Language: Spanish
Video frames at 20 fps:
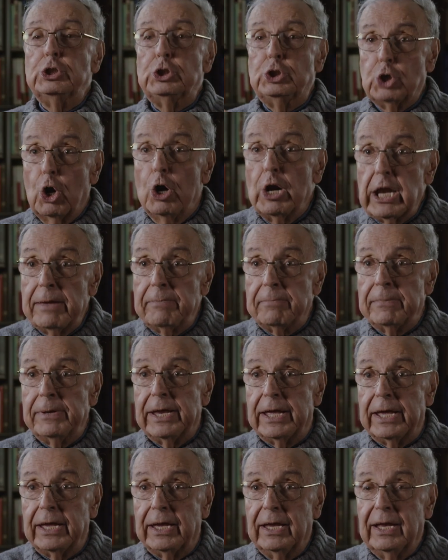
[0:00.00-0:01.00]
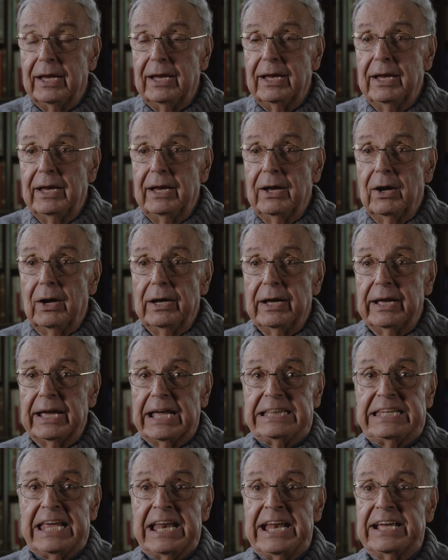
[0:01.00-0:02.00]
solemne
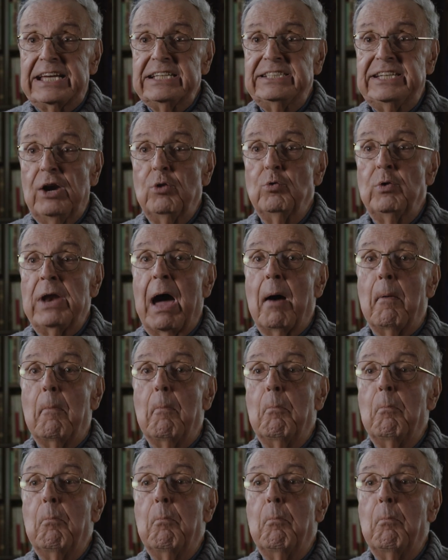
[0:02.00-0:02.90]
que tiene que ser una